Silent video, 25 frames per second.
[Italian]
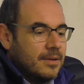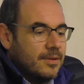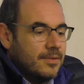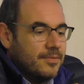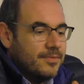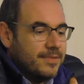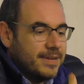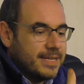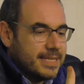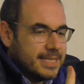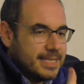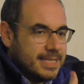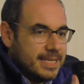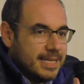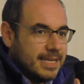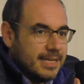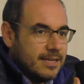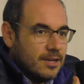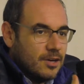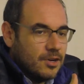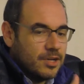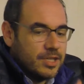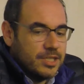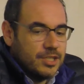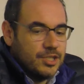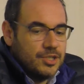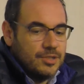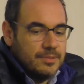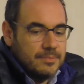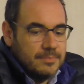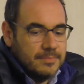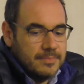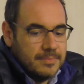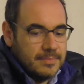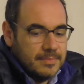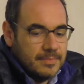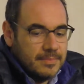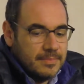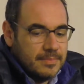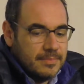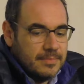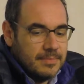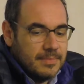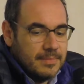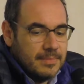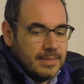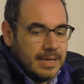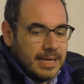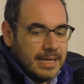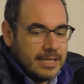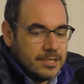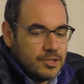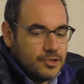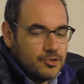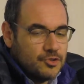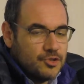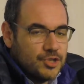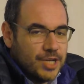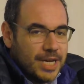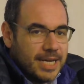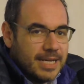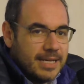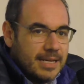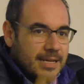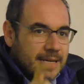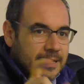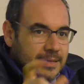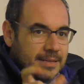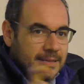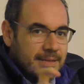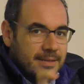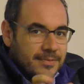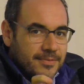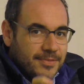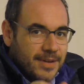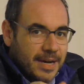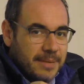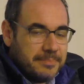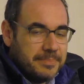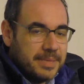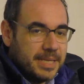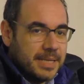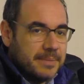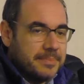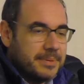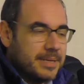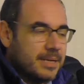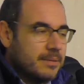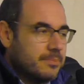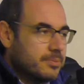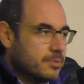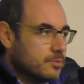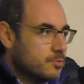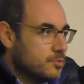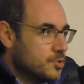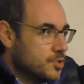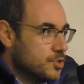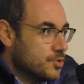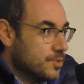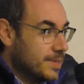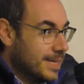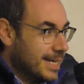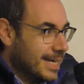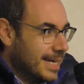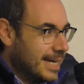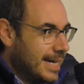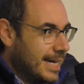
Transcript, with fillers: far sì no, che... Mh, mm, associare le fabbriche per la produzione della